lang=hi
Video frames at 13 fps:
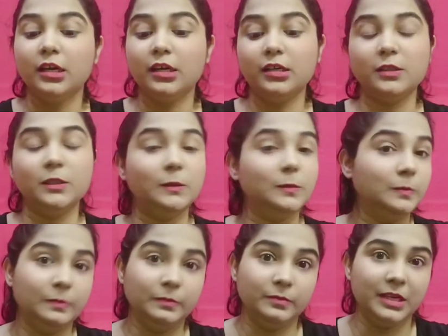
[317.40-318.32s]
uh,
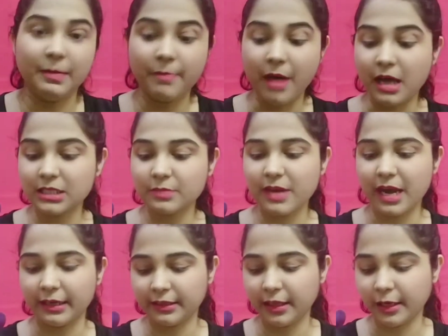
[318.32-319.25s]
लिबास
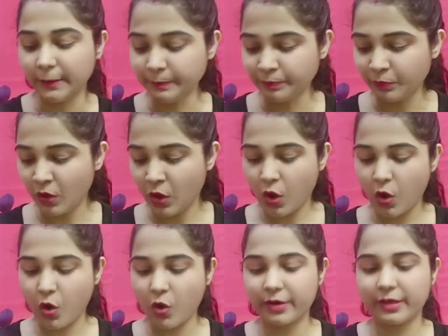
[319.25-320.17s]
ब्रांड था
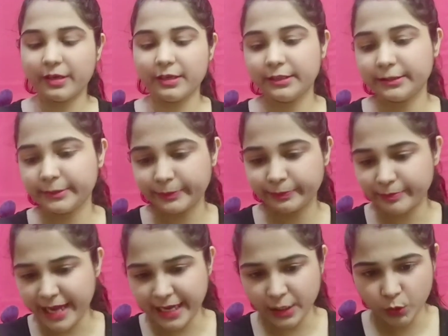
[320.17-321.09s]
और uh,
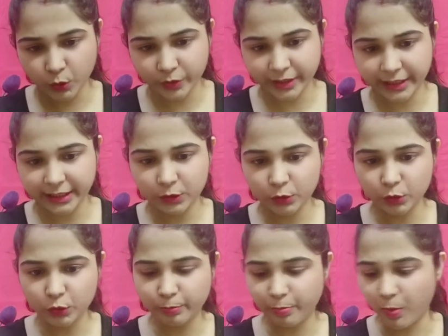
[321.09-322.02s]
मैं ढूंढ रही
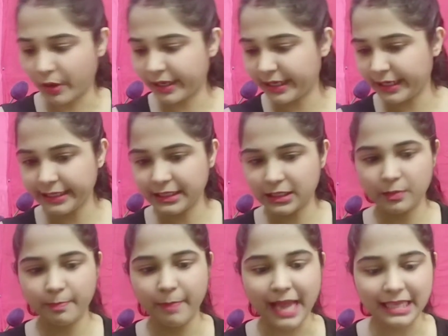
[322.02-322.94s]
हूँ पॉकेट
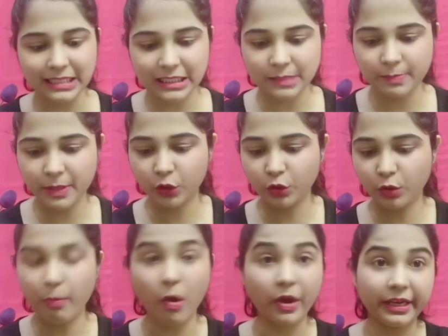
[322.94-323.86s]
पैंट्स में
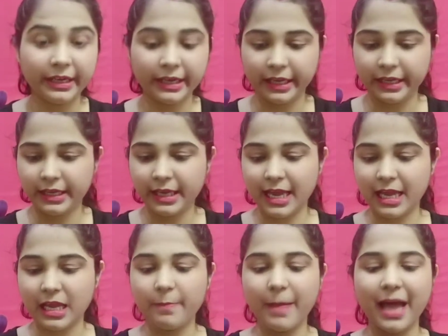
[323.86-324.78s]
तो पॉकेट नहीं
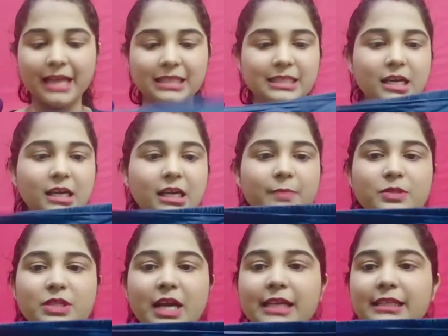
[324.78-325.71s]
है पैंट्स का अगर आप
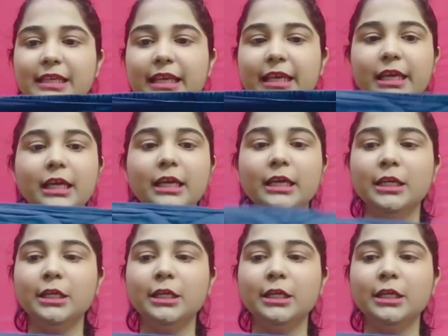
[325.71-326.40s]
स्टाइल देखें